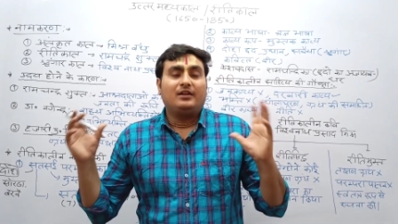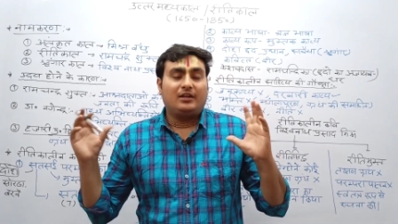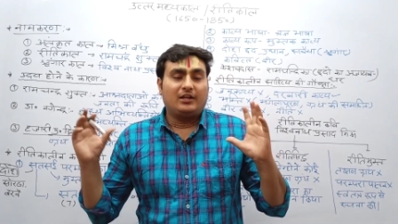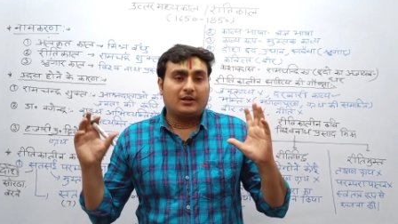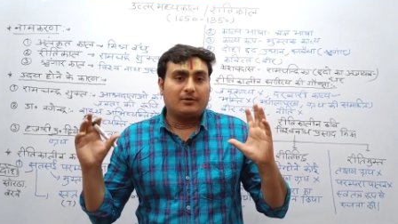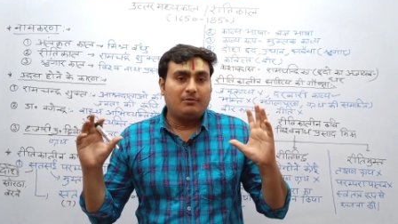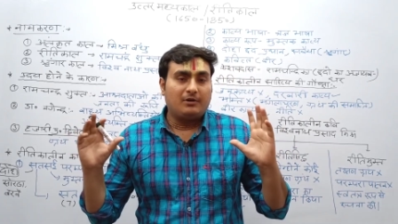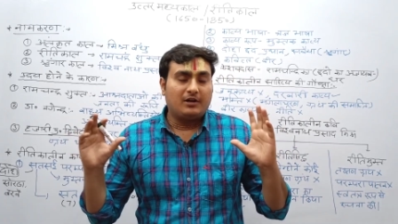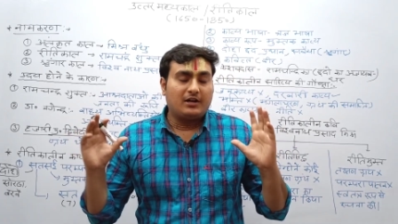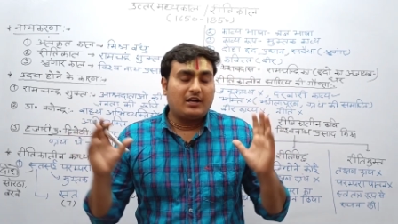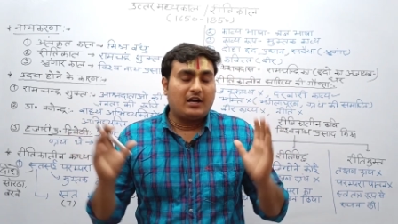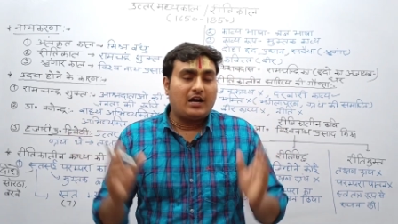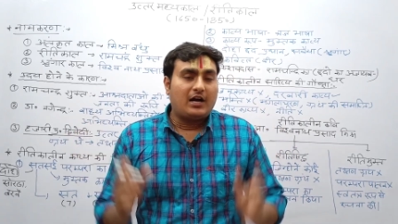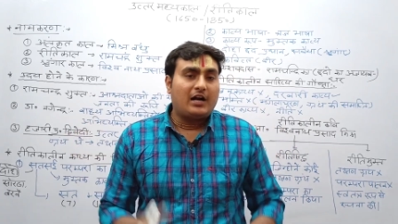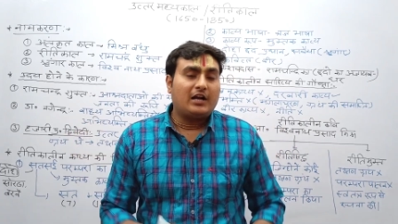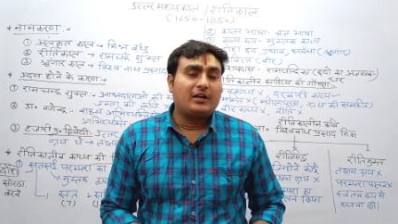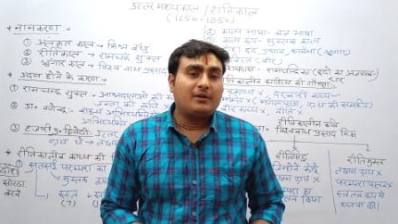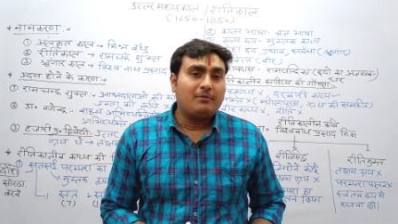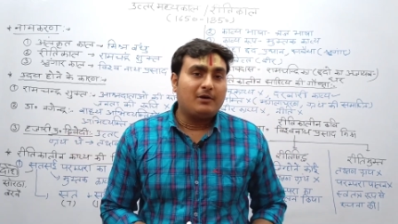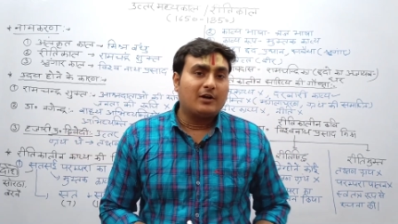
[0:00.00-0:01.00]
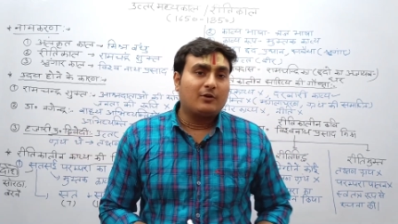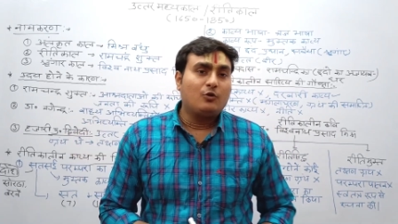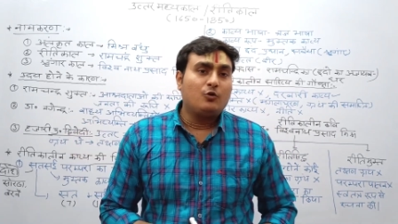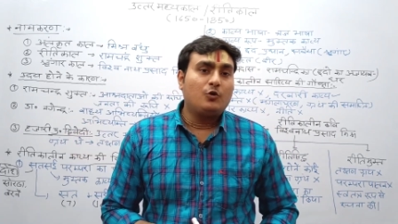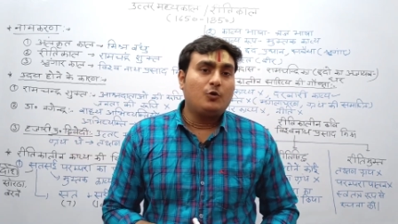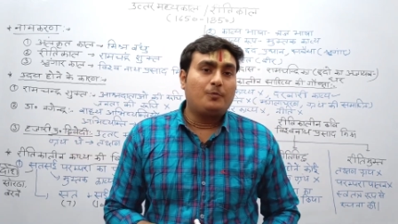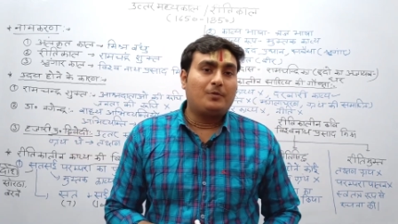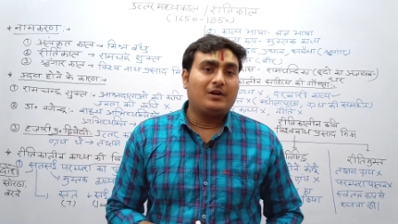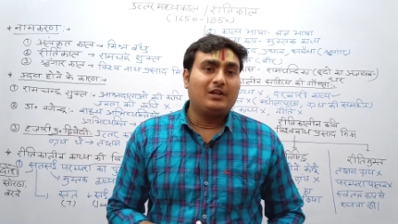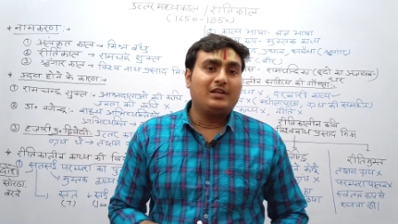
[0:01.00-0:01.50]
लगभग आठ भागों
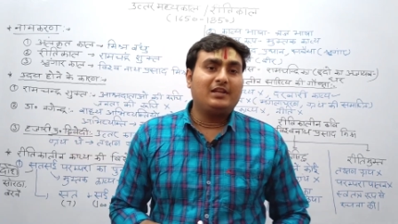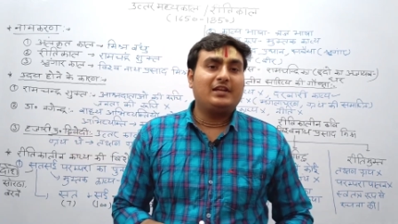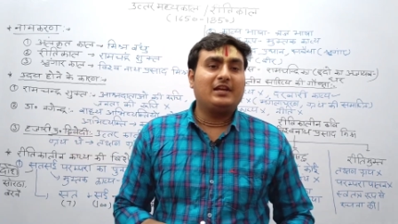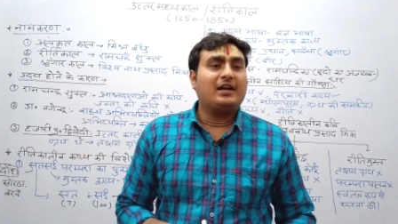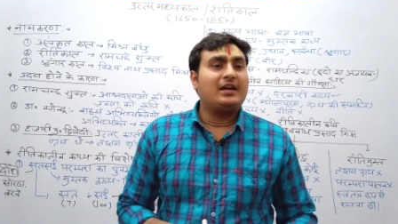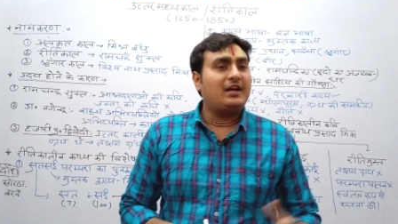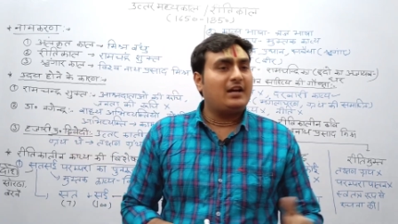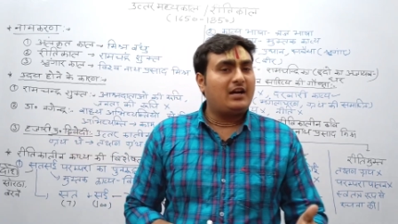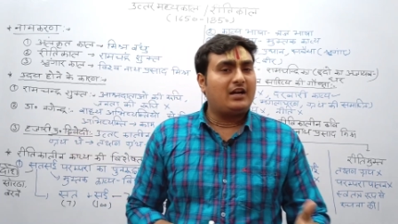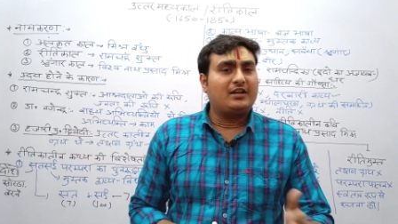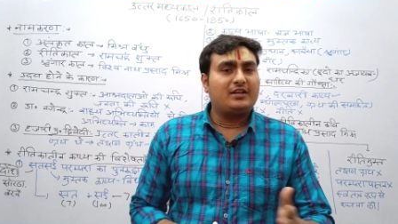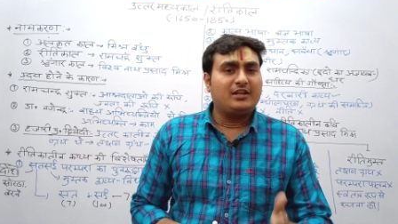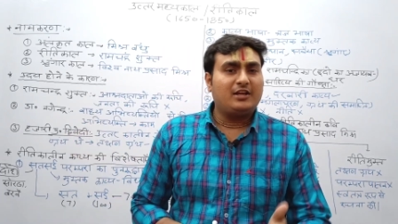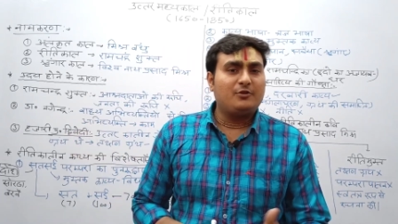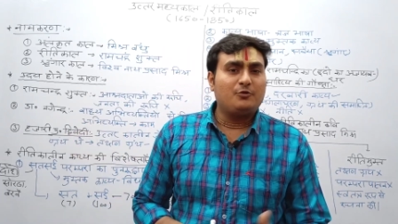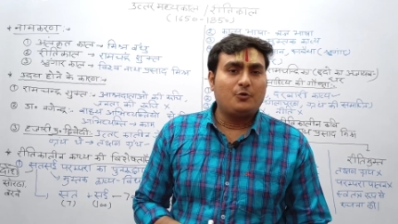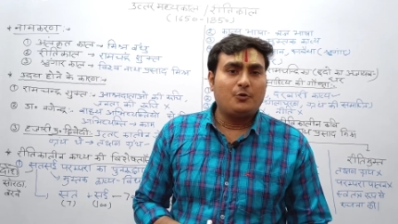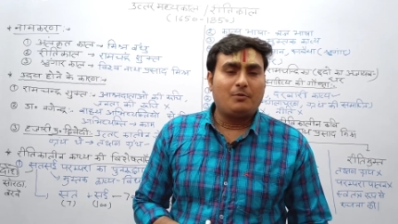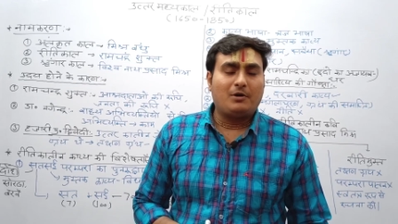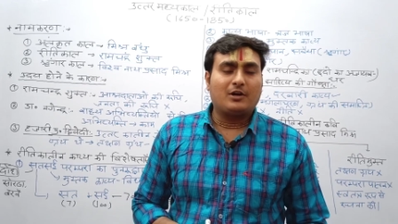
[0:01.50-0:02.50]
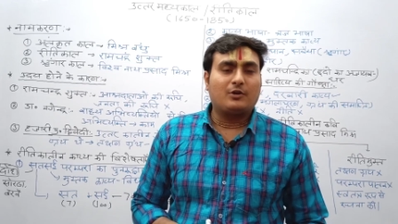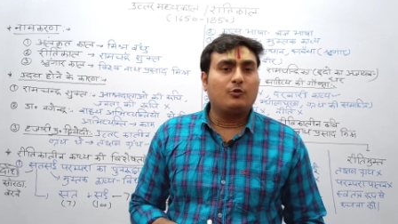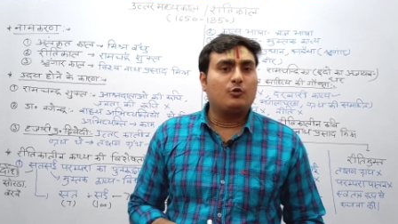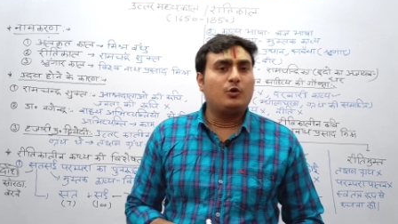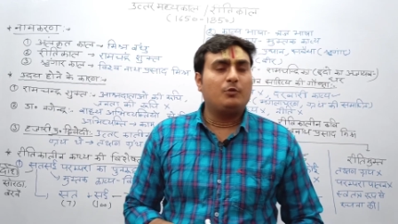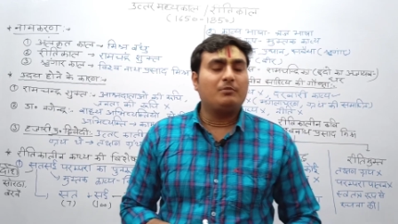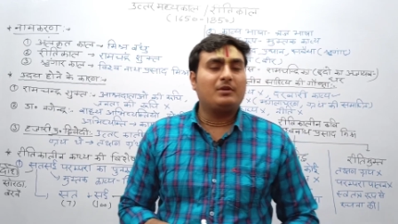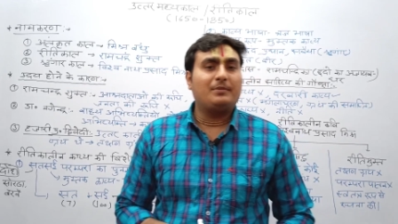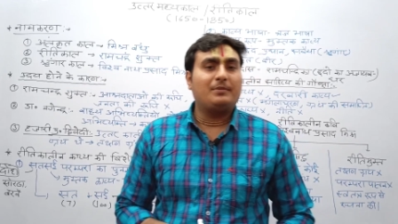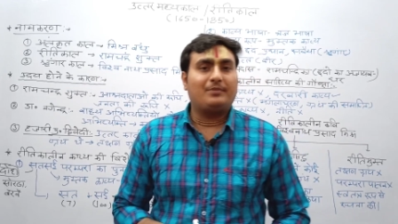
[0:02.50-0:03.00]
को पढ़ लिया है आठ या नौ भागों
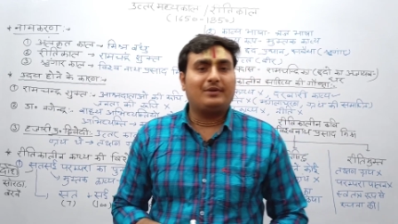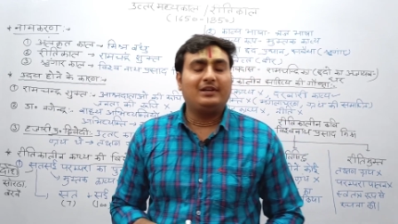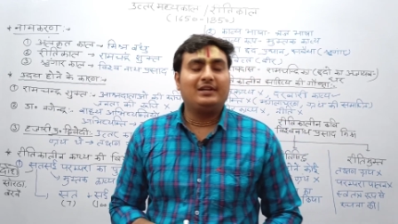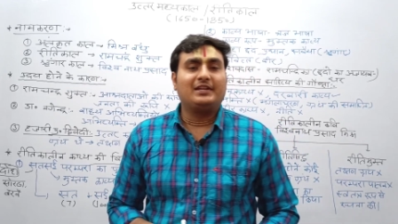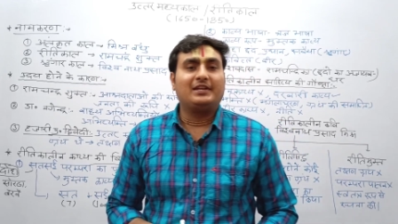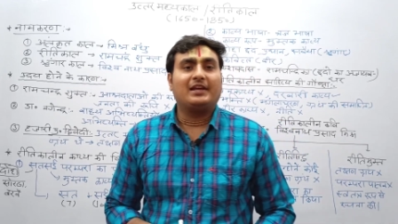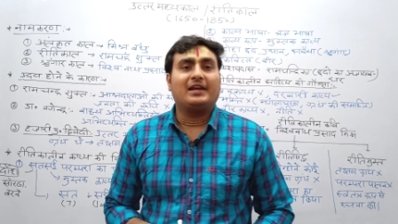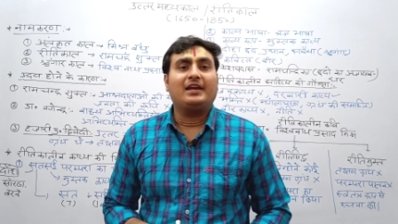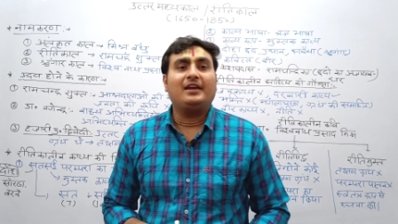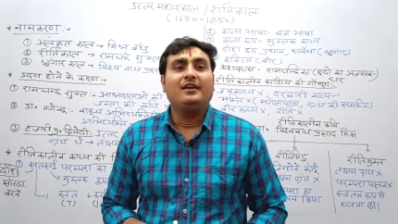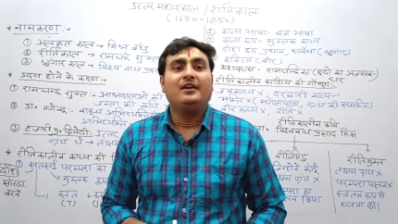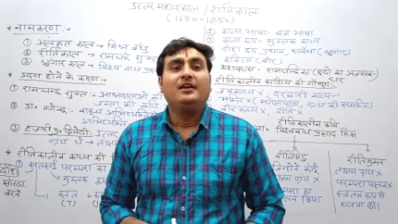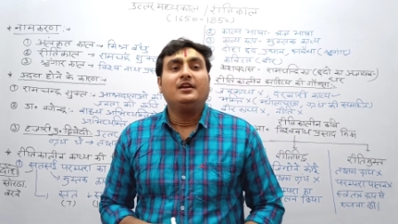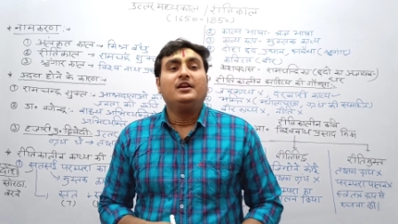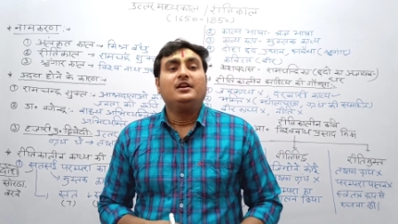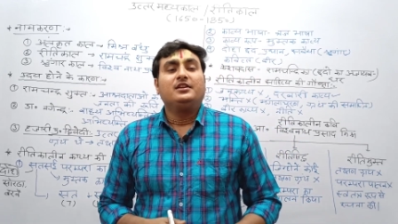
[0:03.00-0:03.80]
को हमने पढ़ लिया है